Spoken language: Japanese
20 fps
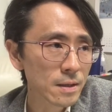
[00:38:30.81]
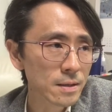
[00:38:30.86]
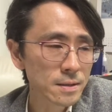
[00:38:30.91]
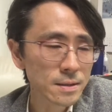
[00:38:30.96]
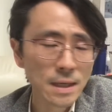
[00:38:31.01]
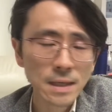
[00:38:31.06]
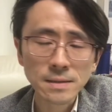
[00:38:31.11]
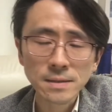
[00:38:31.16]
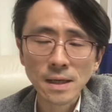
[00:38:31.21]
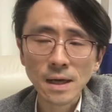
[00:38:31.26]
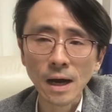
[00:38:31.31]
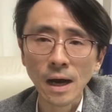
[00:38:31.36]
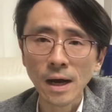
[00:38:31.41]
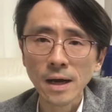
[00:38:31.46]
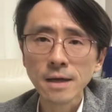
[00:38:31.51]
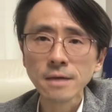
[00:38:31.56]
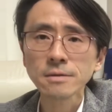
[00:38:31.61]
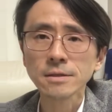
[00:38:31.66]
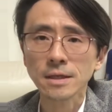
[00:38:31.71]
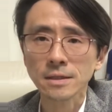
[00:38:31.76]
断然
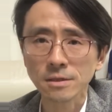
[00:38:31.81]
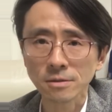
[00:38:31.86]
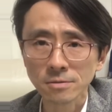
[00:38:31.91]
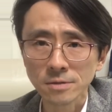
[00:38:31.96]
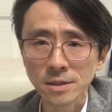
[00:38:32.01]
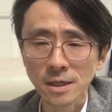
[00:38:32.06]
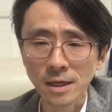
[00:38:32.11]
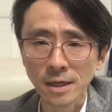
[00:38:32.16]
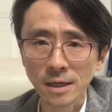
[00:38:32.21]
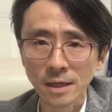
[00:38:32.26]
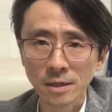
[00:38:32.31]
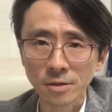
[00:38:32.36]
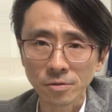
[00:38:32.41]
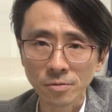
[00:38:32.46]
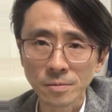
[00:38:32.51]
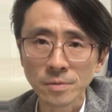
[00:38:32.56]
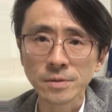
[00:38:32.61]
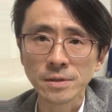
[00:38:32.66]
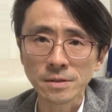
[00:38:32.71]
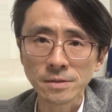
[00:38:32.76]
早くなっていくんじゃないかなと
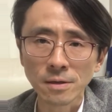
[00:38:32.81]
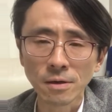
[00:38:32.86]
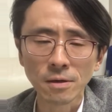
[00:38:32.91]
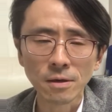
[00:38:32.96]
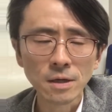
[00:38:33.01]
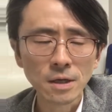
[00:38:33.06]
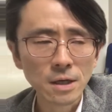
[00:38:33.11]
思うんですよ。